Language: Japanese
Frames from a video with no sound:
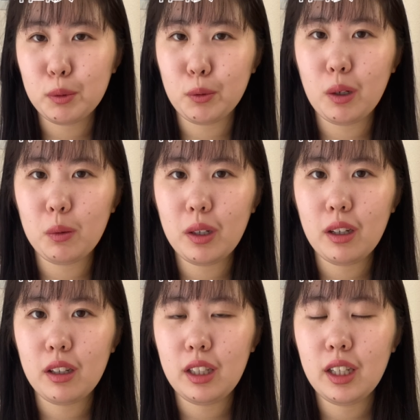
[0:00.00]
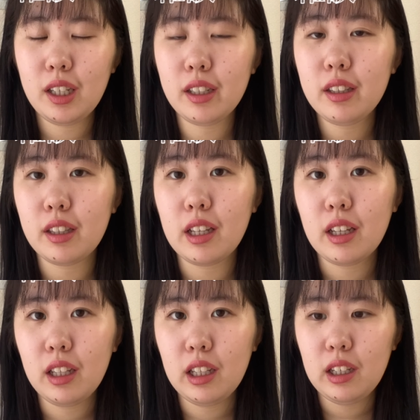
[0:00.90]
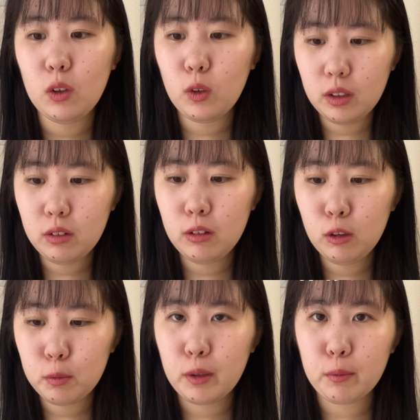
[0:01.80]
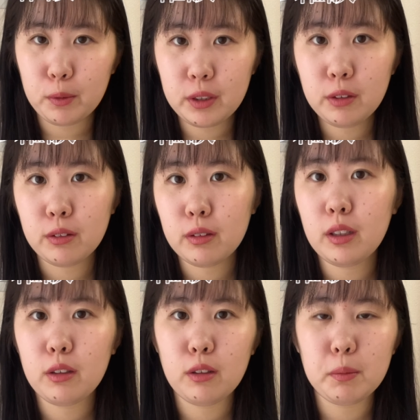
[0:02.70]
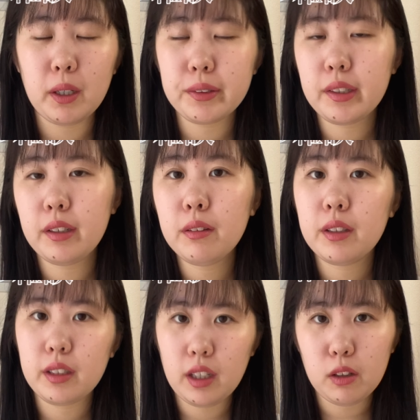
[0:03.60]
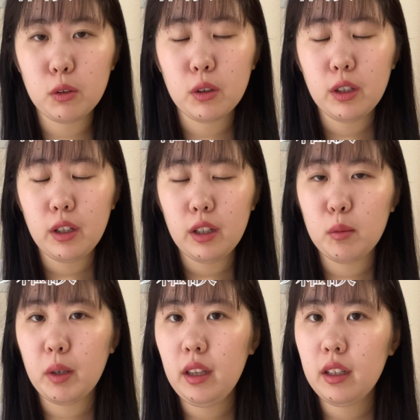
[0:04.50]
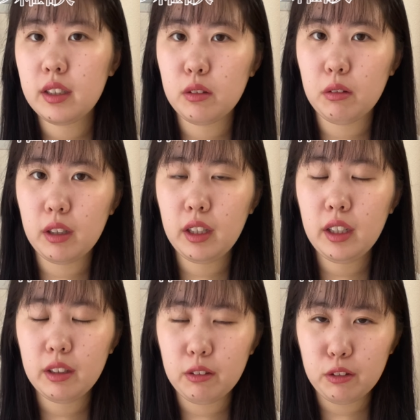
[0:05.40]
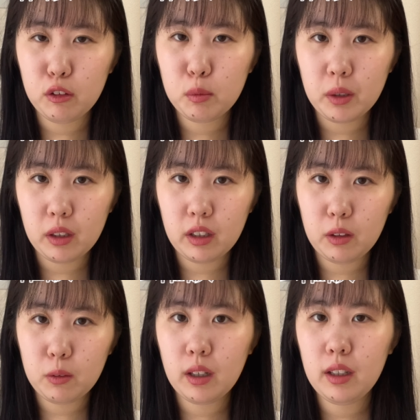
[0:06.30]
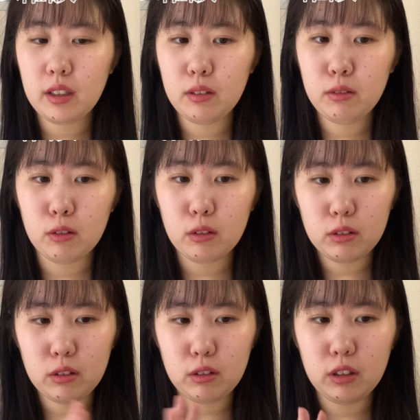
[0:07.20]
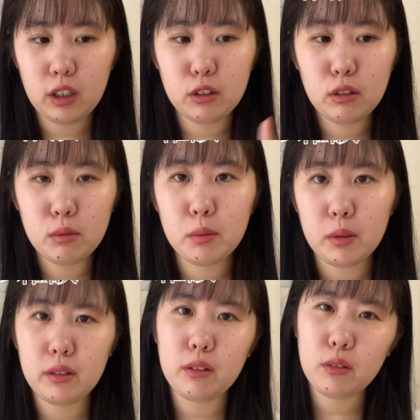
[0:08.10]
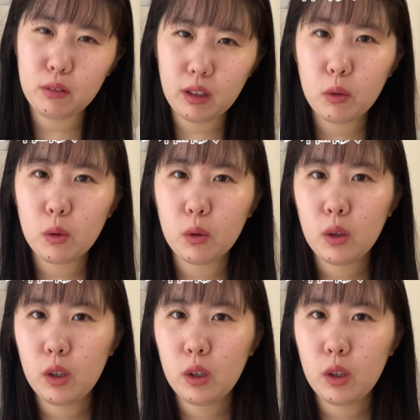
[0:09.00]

プとかはいないなって、他のグループでももちろん好きなグループたくさんいるんですけど、でも嵐を補えるグループだったりとか、嵐の空白の部分とかを